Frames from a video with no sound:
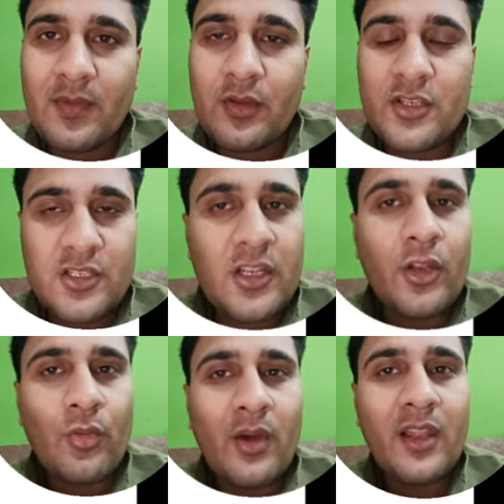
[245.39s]
स्टेनो
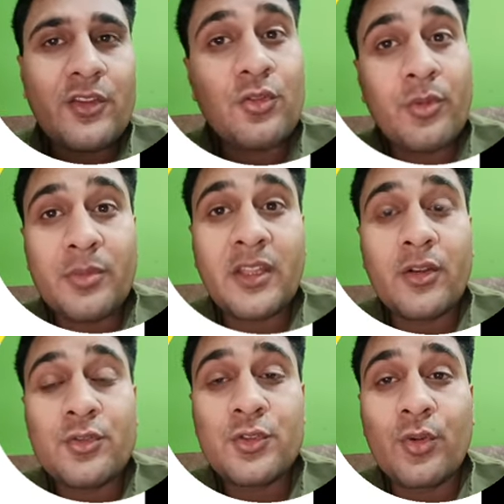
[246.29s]
वाला जो मैं बता रहा हूँ
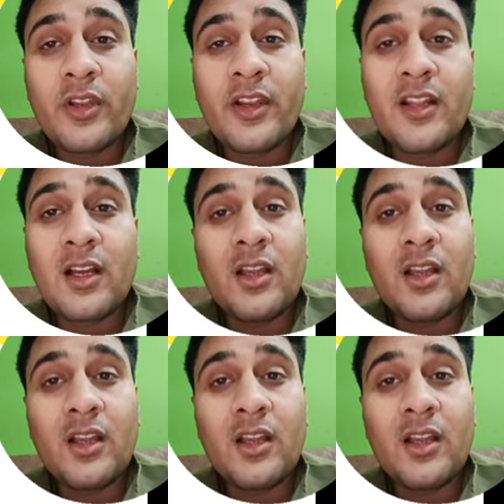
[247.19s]
शॉर्ट एंड का